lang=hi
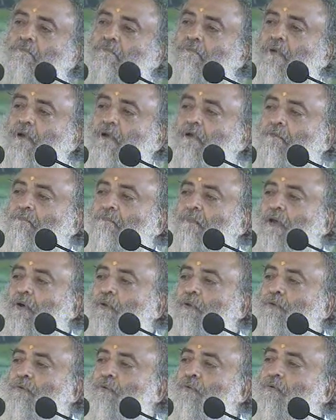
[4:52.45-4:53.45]
मरण में और
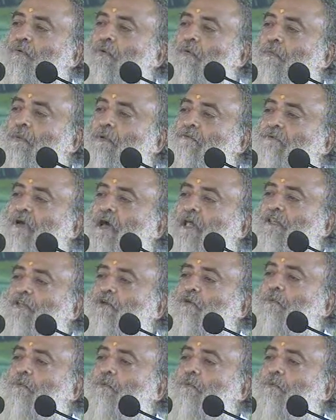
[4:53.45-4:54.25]
दुखों में व्याधियों में